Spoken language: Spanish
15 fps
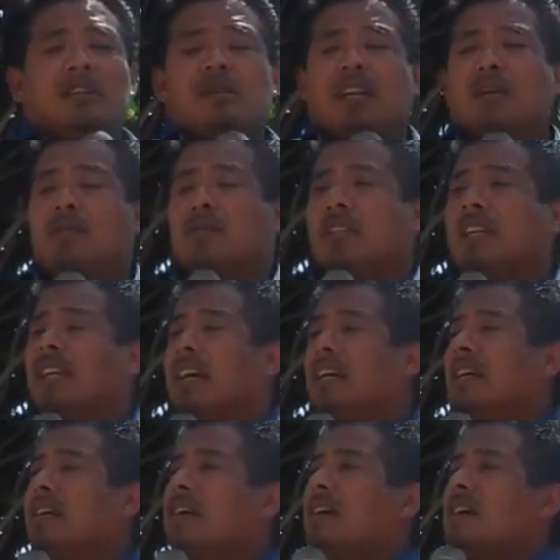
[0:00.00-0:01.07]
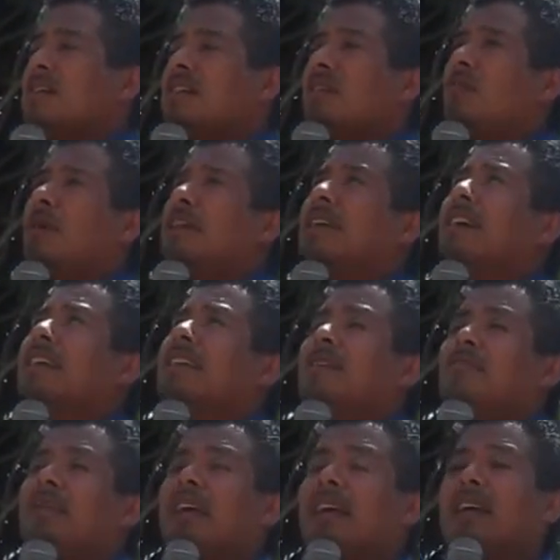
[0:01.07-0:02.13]
dentro de la cocina, sino barría
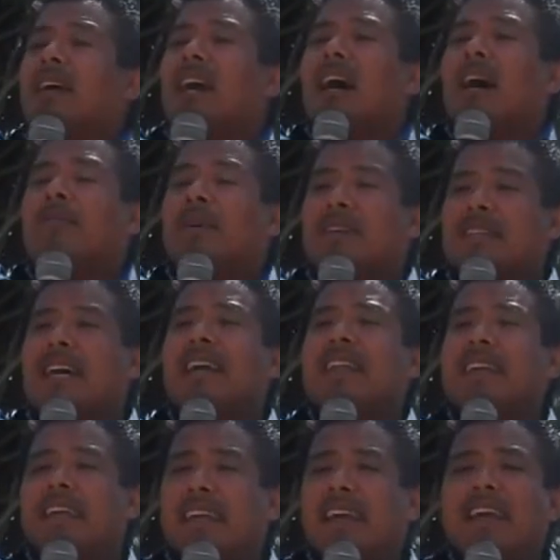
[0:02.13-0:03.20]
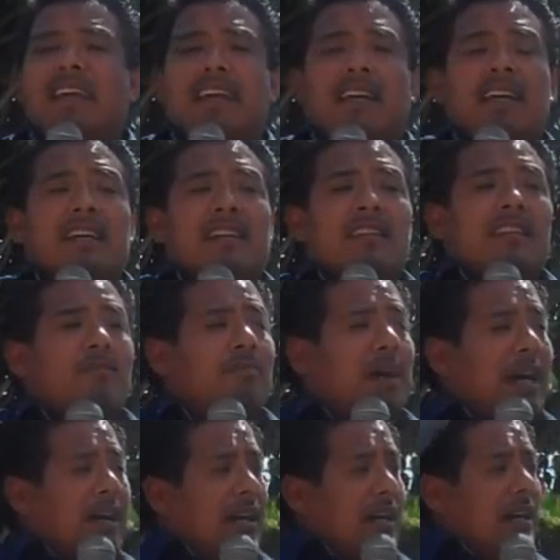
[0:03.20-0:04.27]
también, a pesar de que era de
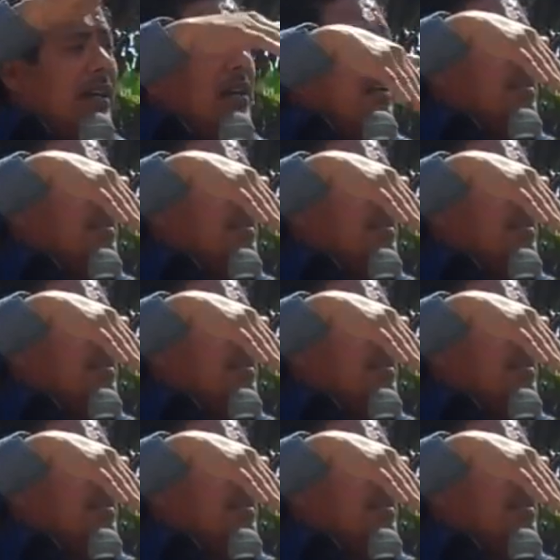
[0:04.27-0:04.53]
paja,